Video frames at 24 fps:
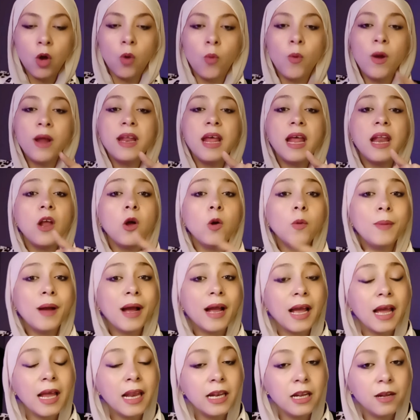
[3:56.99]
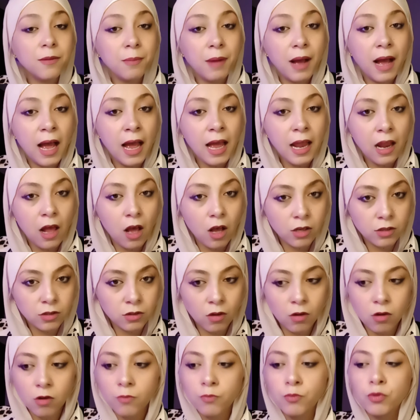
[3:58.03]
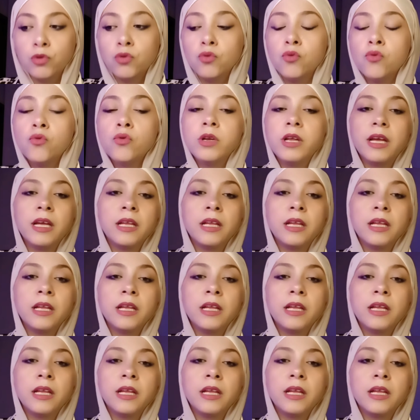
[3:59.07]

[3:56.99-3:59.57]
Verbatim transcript: وانا لو بتكلم على اثار بتقول